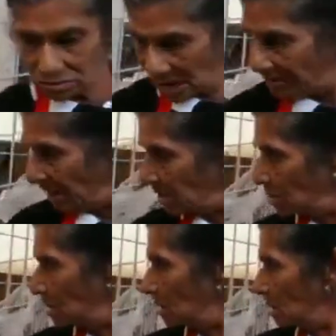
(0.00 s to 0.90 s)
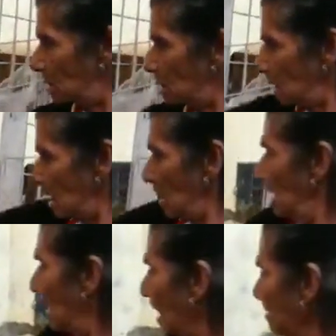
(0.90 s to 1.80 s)
Huevos también yo,
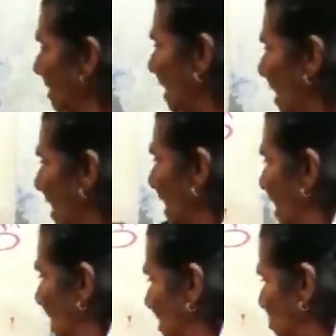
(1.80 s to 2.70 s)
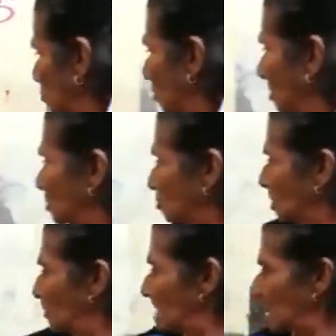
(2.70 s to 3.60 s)
eh, mire, esos huevos
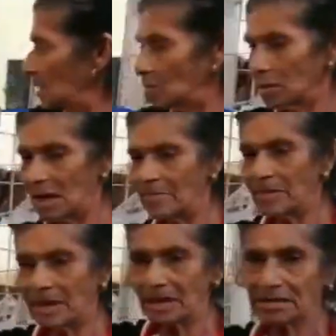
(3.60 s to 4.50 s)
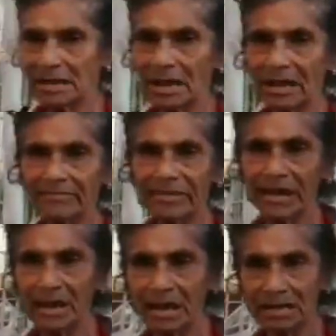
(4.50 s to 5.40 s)
son para curar, para ser
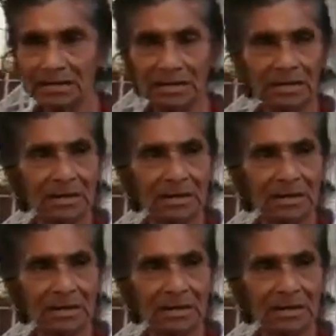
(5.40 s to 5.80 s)
limpias.